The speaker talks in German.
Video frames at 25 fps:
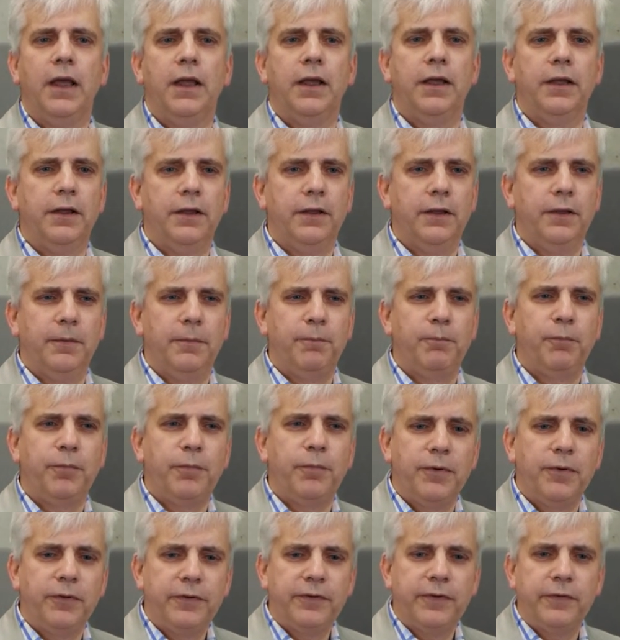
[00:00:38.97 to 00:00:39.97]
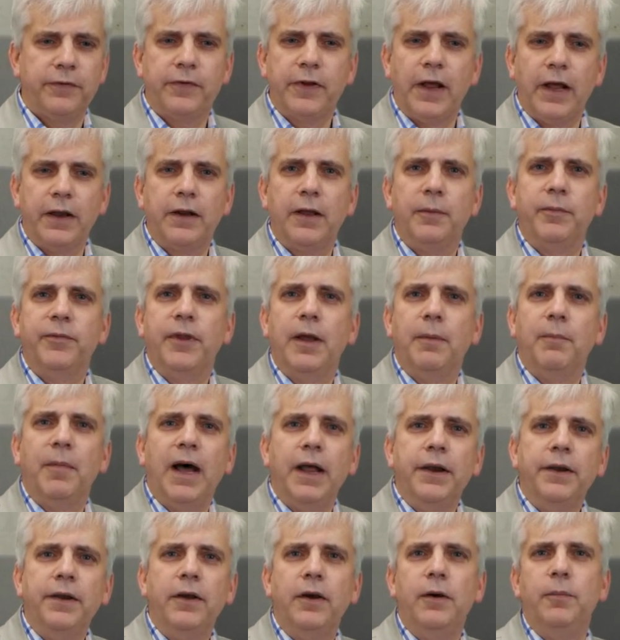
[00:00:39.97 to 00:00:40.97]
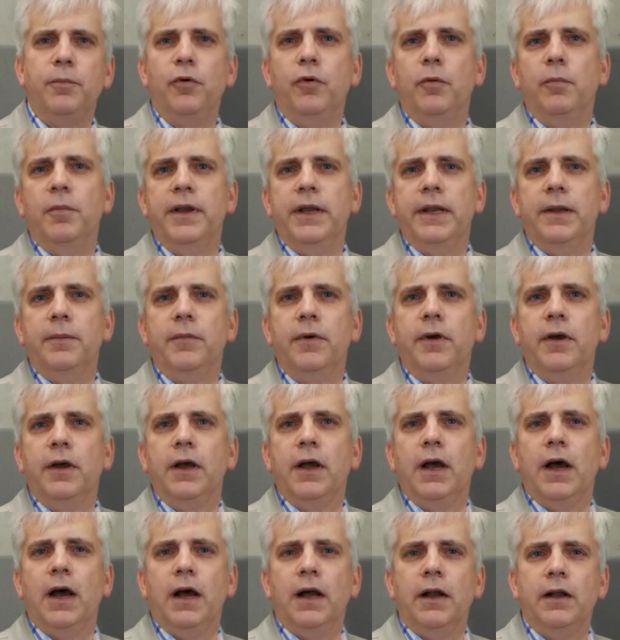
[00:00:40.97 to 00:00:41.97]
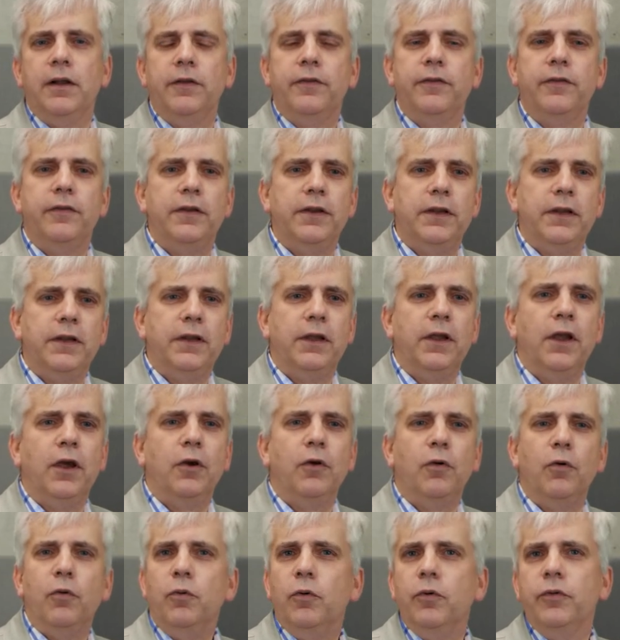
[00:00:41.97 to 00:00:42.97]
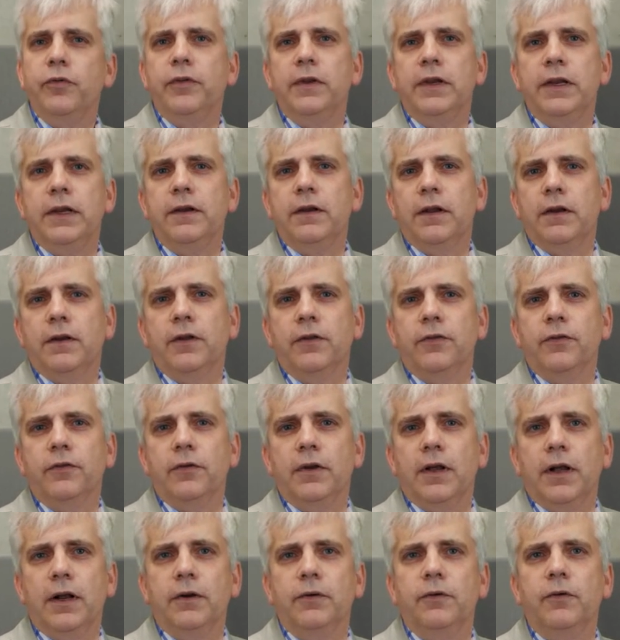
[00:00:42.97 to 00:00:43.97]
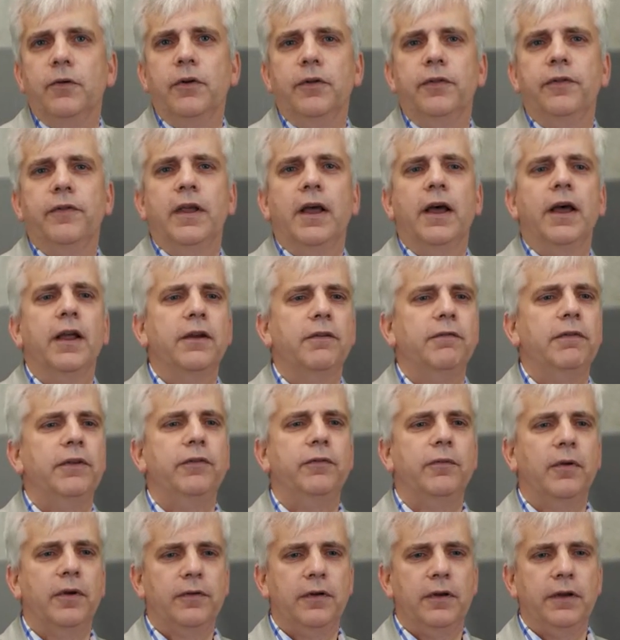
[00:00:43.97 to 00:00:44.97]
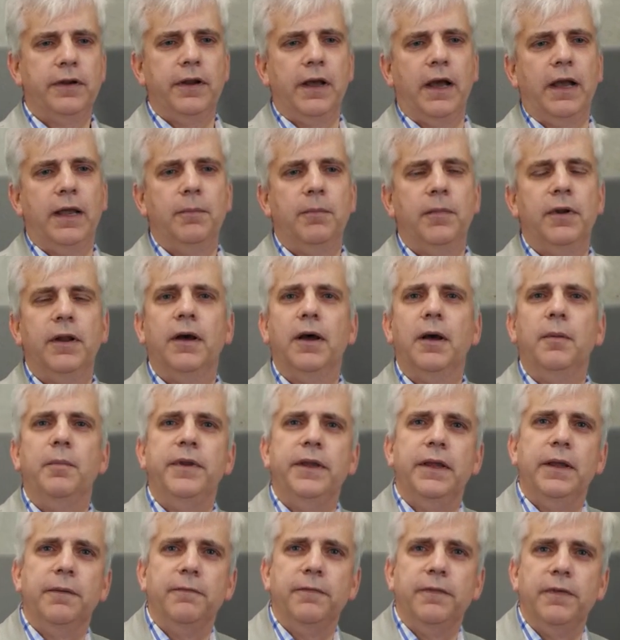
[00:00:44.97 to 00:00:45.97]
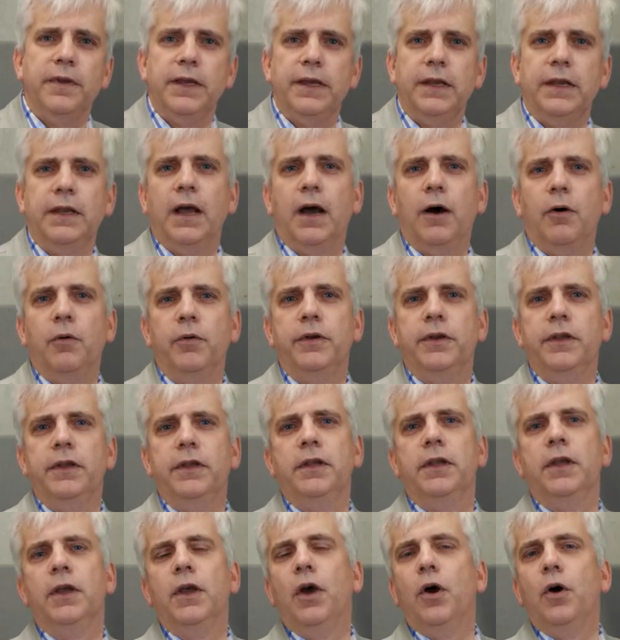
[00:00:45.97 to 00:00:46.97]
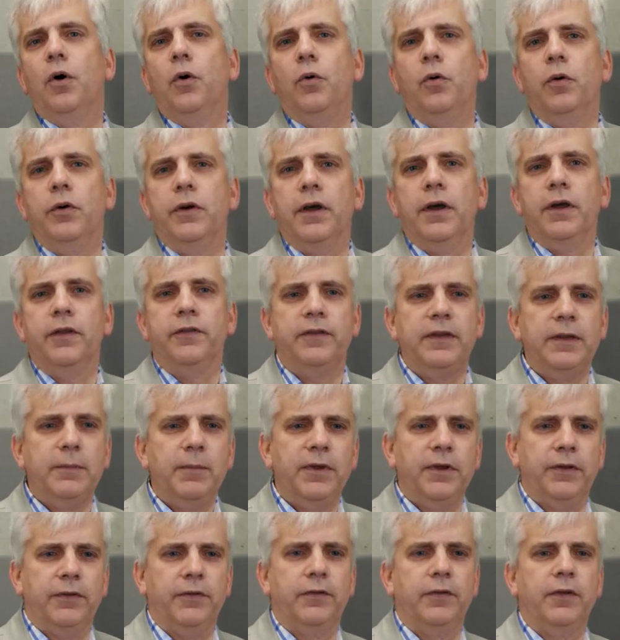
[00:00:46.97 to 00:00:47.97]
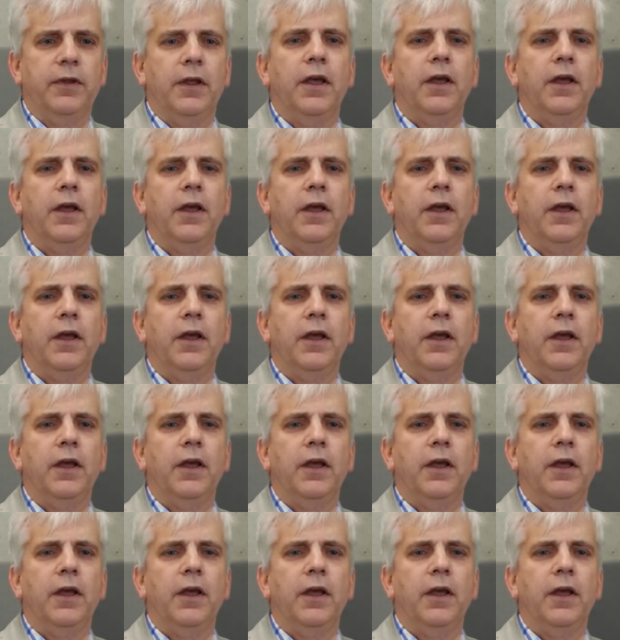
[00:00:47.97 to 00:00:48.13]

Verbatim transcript: Äh, Startups haben andere Probleme als die großen internationalen Konzerne wie zum Beispiel Daimler, BMW, Audi oder Siemens.